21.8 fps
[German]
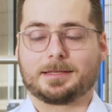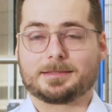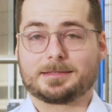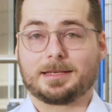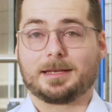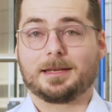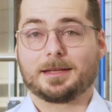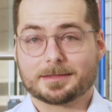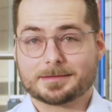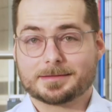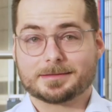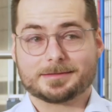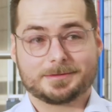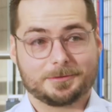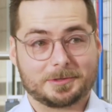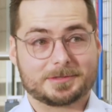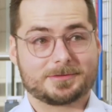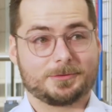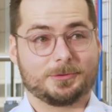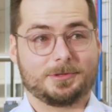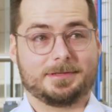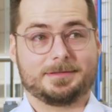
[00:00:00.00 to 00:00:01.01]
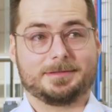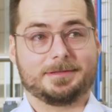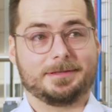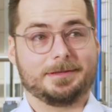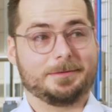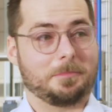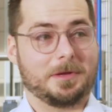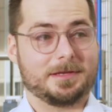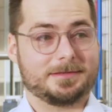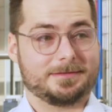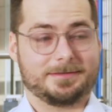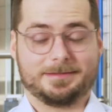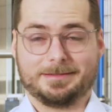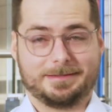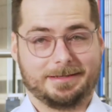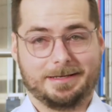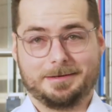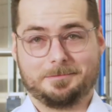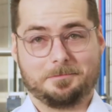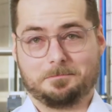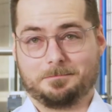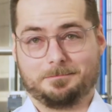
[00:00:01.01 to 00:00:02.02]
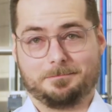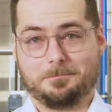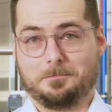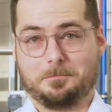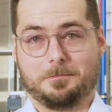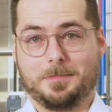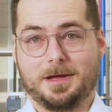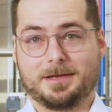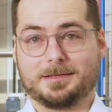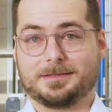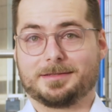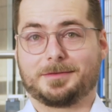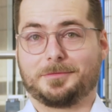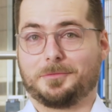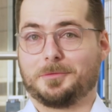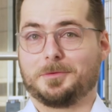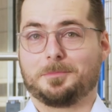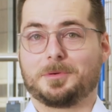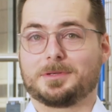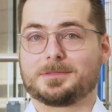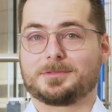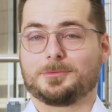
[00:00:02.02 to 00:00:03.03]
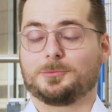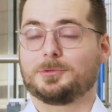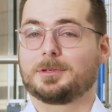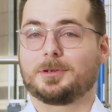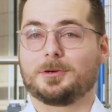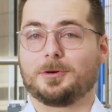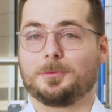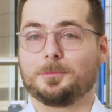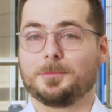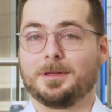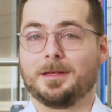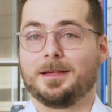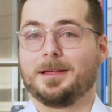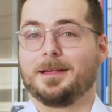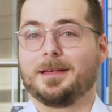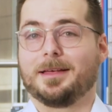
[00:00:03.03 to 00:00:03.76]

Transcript: Tatsächlich ist es nämlich so, dass die besten Ideen meistens von Personen kommen,